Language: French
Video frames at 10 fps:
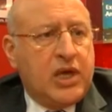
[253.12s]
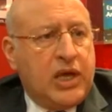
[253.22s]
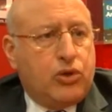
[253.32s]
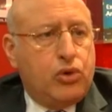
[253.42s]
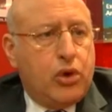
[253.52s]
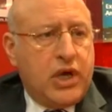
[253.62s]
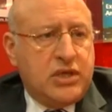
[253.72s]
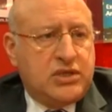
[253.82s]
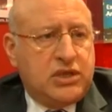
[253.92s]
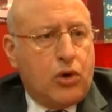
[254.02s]
et tout le
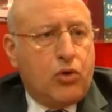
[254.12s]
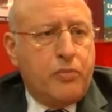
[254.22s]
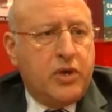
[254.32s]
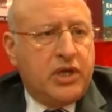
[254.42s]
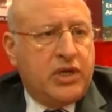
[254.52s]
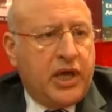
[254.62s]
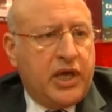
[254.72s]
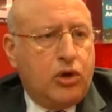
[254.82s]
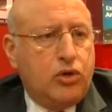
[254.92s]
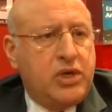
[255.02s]
reste, c'est un groupement d'intérêt
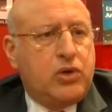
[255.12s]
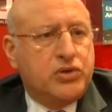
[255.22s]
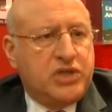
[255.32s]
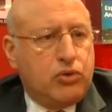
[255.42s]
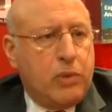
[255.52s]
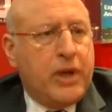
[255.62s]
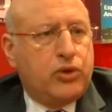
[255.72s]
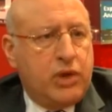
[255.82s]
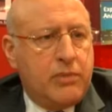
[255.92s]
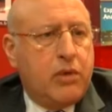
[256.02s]
économique constitué par
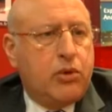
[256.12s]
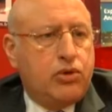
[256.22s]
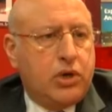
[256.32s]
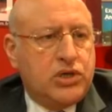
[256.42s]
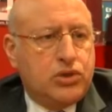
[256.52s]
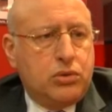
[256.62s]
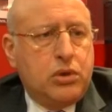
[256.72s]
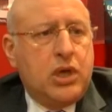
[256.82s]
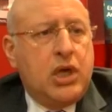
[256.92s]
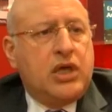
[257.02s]
tous les membres du réseau
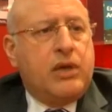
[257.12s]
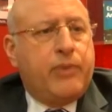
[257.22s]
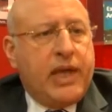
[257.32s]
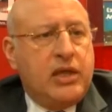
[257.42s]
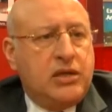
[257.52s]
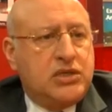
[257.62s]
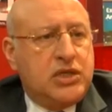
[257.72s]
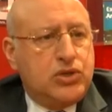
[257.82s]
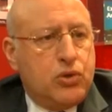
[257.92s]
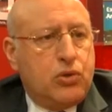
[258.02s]
qui prennent les
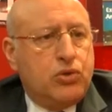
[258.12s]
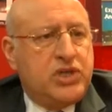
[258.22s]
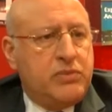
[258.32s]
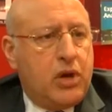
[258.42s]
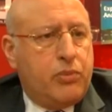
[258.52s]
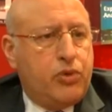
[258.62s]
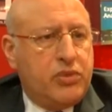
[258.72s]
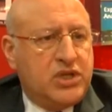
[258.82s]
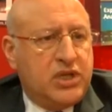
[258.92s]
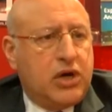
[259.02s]
décisions aussi bien en
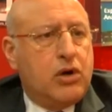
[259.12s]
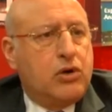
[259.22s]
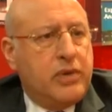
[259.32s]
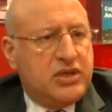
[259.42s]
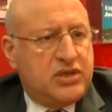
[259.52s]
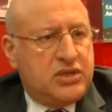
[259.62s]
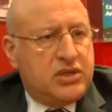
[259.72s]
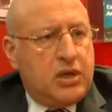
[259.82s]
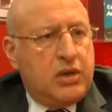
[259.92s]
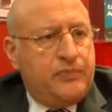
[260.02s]
publicité qu'en
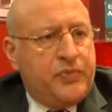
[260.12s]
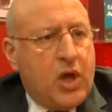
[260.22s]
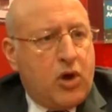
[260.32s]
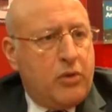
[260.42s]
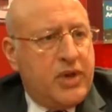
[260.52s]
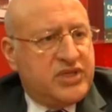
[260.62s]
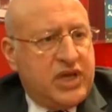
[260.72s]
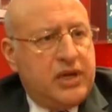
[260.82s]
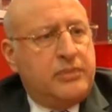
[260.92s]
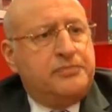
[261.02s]
commercial.